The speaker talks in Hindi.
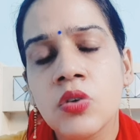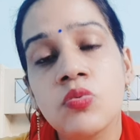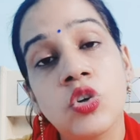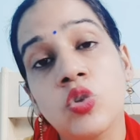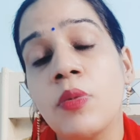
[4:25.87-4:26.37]

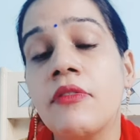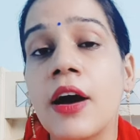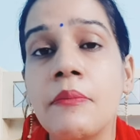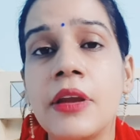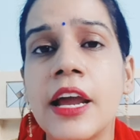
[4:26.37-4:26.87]
वो तुम्हें
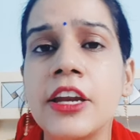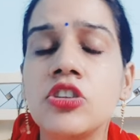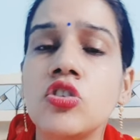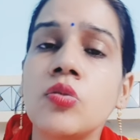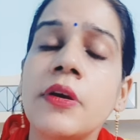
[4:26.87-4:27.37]
वहां मिला नहीं
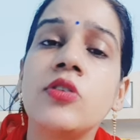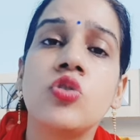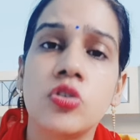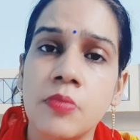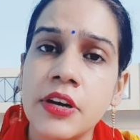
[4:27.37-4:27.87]
तो तुम्हें
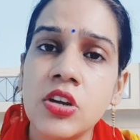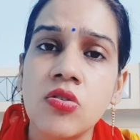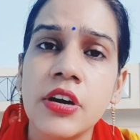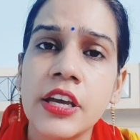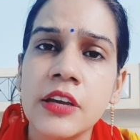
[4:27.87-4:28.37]
दुश्मनी हो
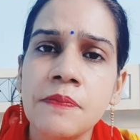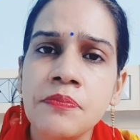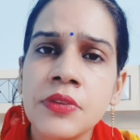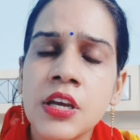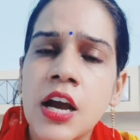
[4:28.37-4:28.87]
गई
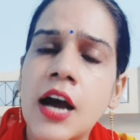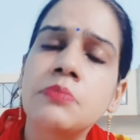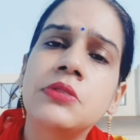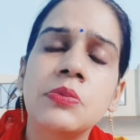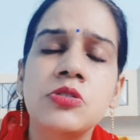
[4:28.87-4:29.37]
अब
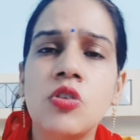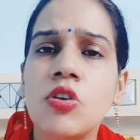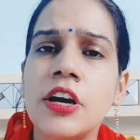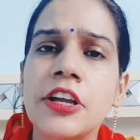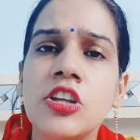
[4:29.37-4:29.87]
तक जो वो
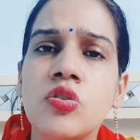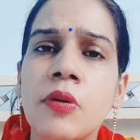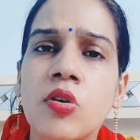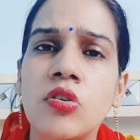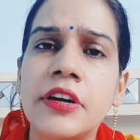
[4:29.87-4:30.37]
लड़की
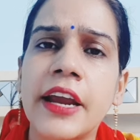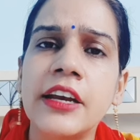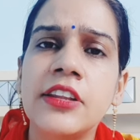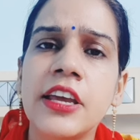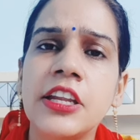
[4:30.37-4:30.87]
तुम्हें
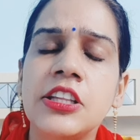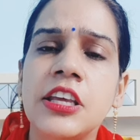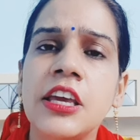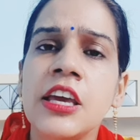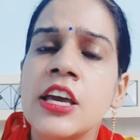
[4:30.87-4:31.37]
कंटेंट दे रही थी
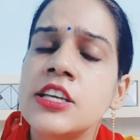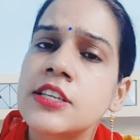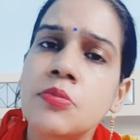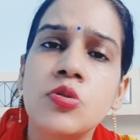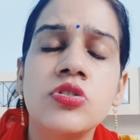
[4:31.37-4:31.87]

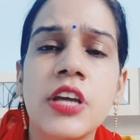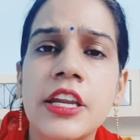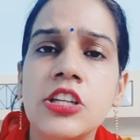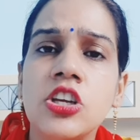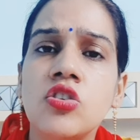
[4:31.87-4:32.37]
सब कुछ दे
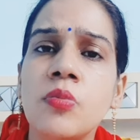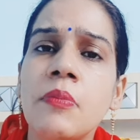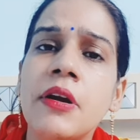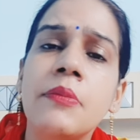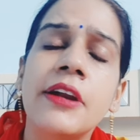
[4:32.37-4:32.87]
रही थी तुम्हें
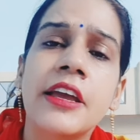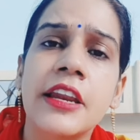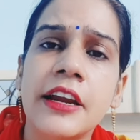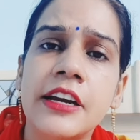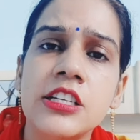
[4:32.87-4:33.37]
बड़े बड़े
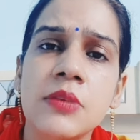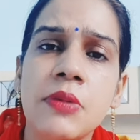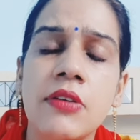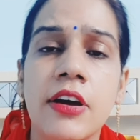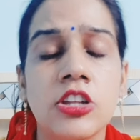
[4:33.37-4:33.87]
क्रिएटर से
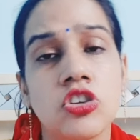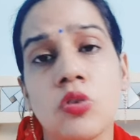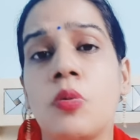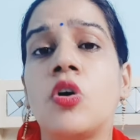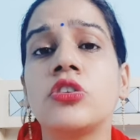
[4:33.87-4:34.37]
मिलवा रही थी तो
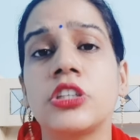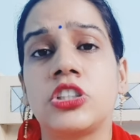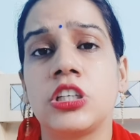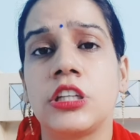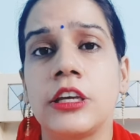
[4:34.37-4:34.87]
बहुत
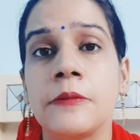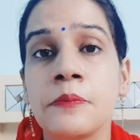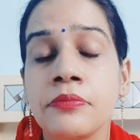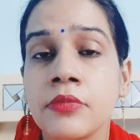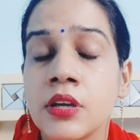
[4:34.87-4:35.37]
अच्छी थी
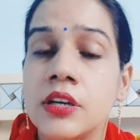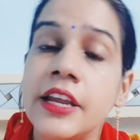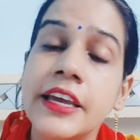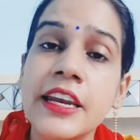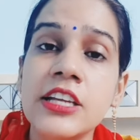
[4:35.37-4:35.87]

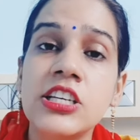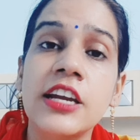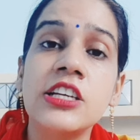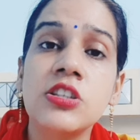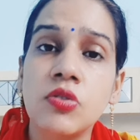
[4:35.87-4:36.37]
लेकिन
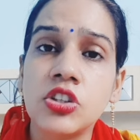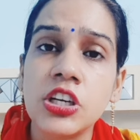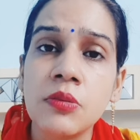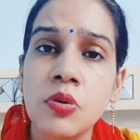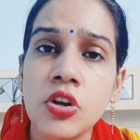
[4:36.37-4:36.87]
अचानक से वो
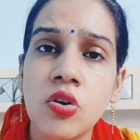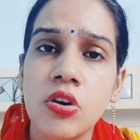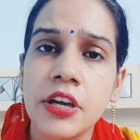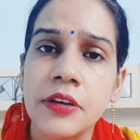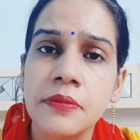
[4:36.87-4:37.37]
इतनी बुरी हो
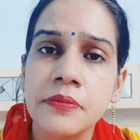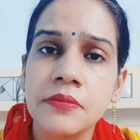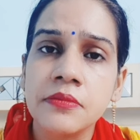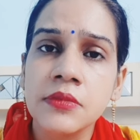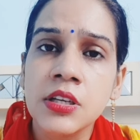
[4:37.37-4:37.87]
गई
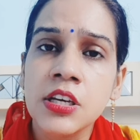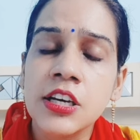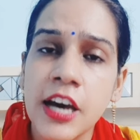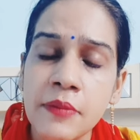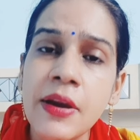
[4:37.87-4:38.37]

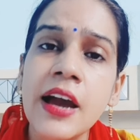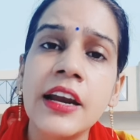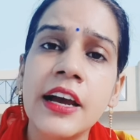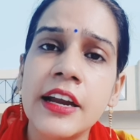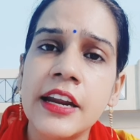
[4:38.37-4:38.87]
घर में आग
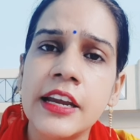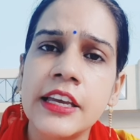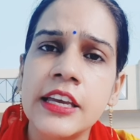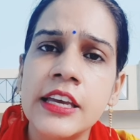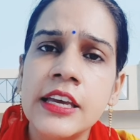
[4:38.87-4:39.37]
लगाने लगी